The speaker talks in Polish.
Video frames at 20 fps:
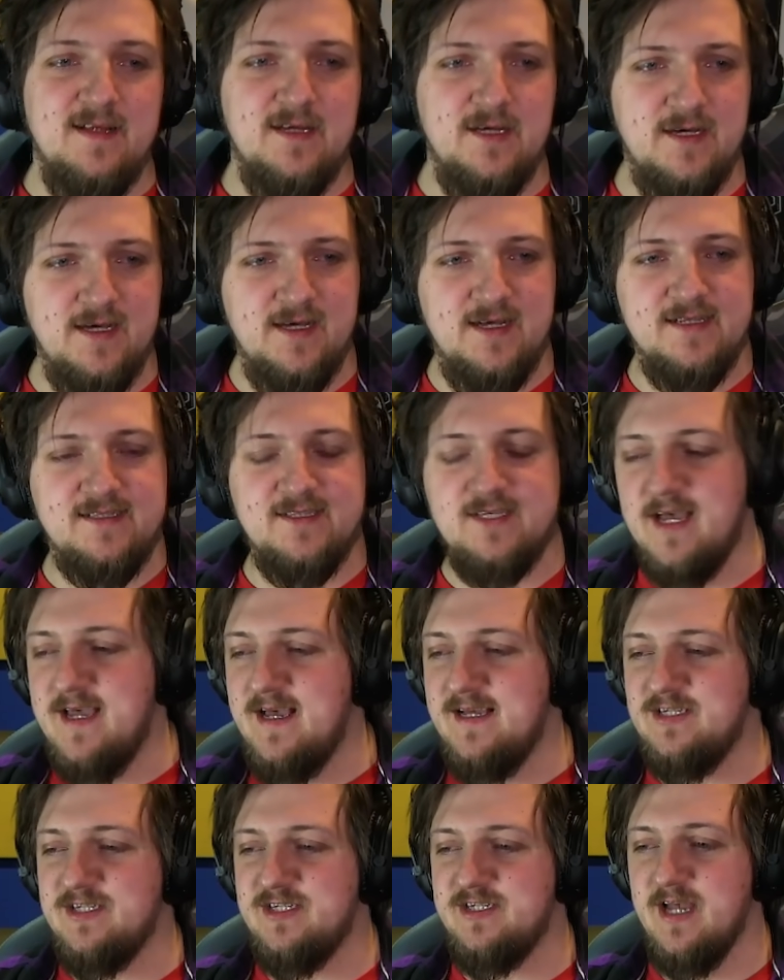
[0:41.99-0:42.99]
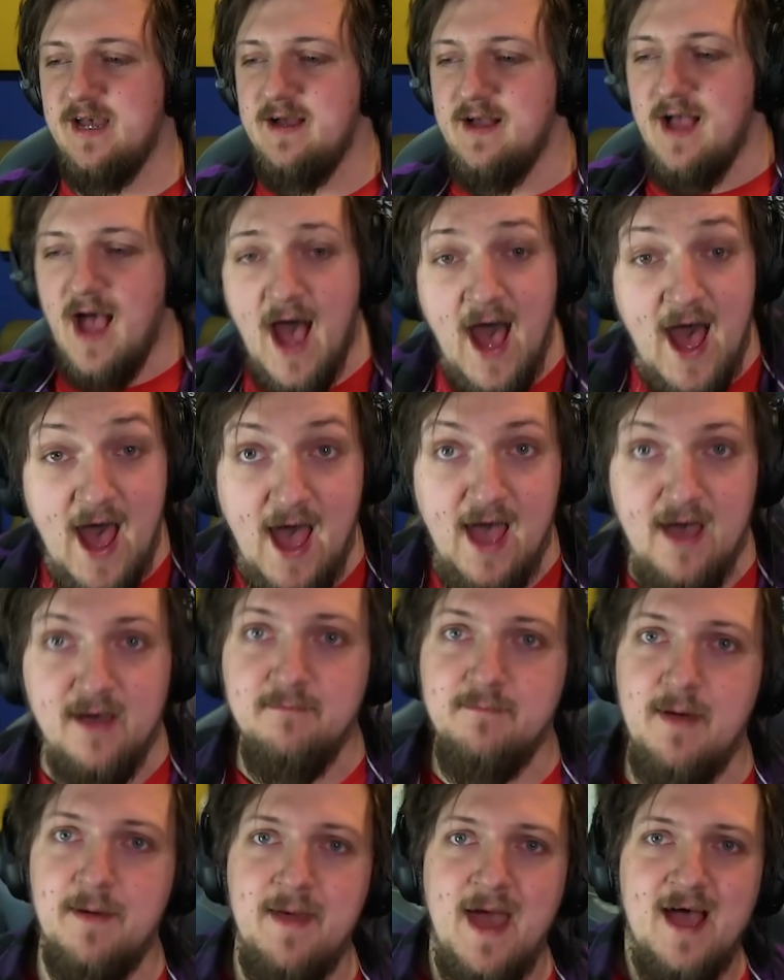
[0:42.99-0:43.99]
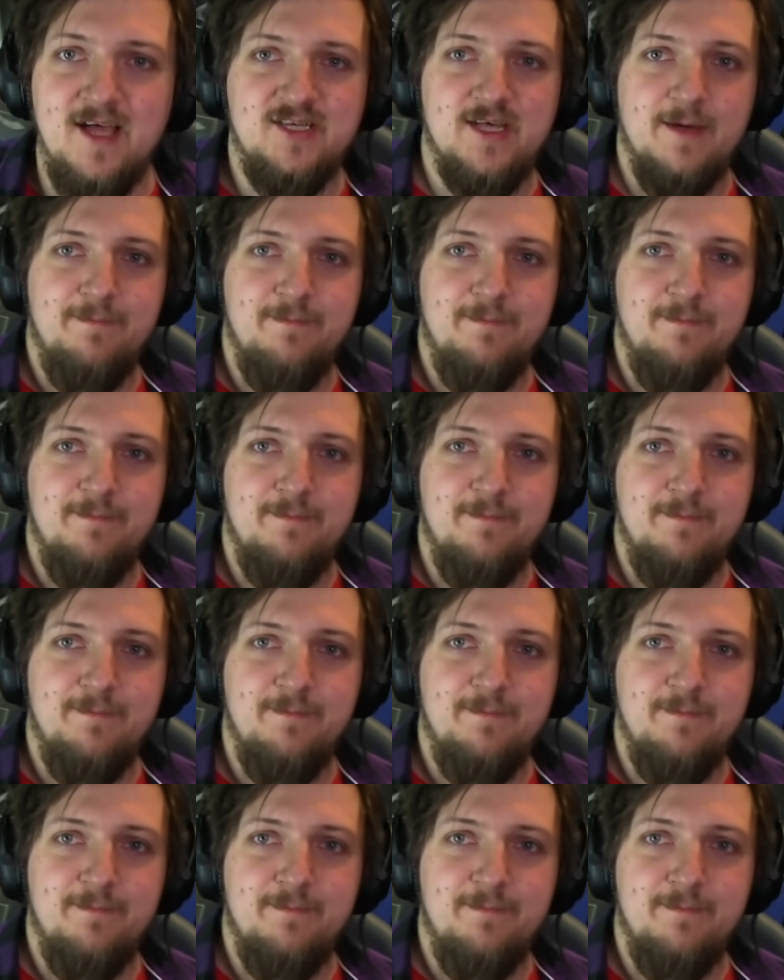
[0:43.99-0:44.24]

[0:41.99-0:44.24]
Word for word: E, co jeszcze? A! Memiarze,